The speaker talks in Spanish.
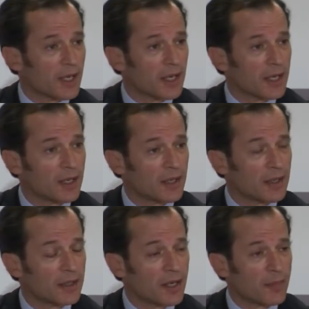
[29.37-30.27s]

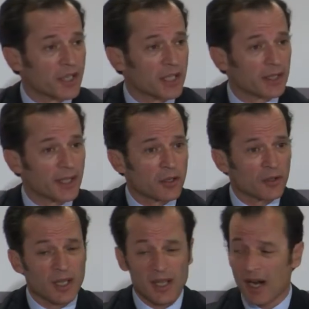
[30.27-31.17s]
en el presente
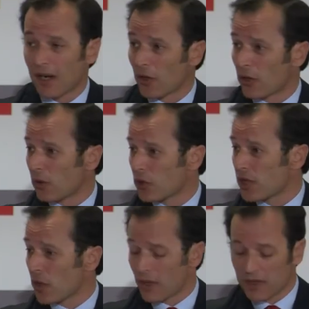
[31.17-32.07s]
año alrededor de unos
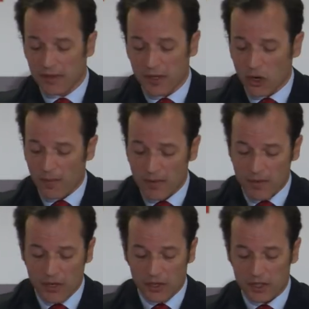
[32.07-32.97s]
55.000
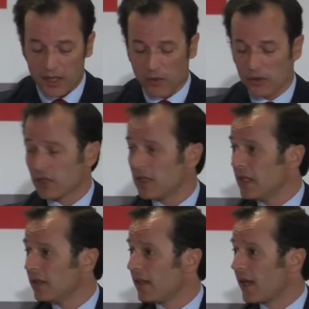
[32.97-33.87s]
millones de euros
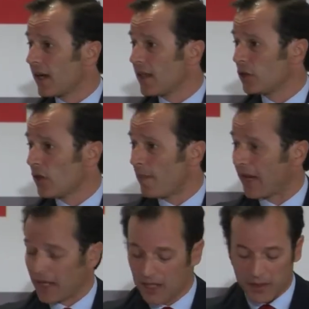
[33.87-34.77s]
de crédito a
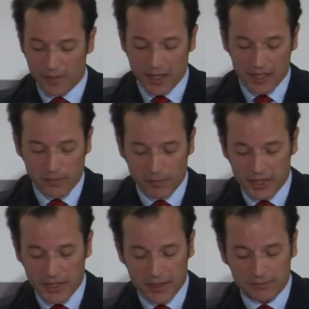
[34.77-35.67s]
pequeñas y medianas
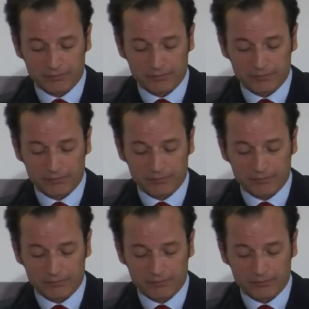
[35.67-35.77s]
empresas.